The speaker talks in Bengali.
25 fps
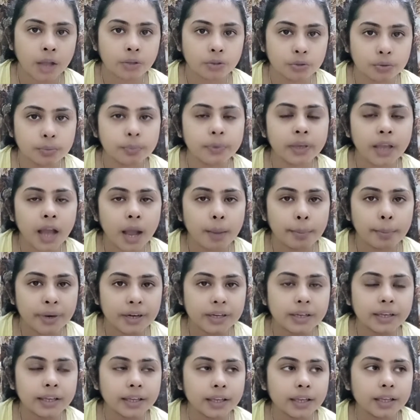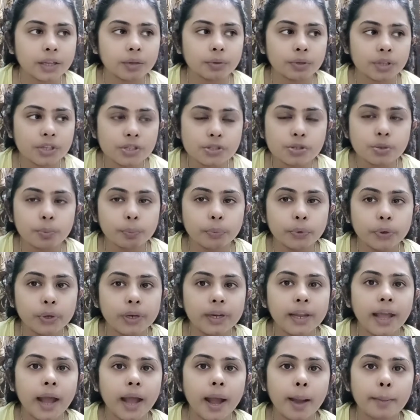তুমি আমাকে কিছু
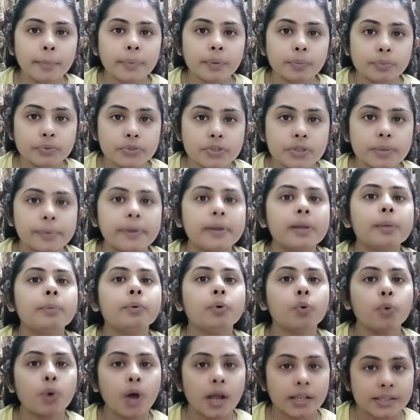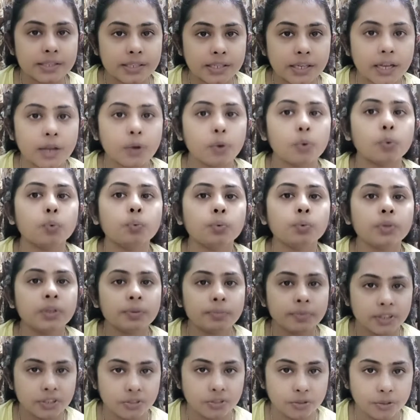বললে আমি বুঝতে পারলাম ও আচ্ছা উনি
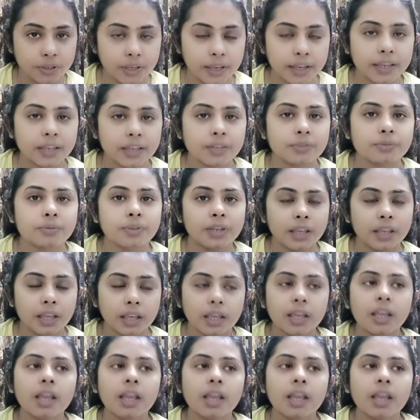ভিডিও দেখেন উনি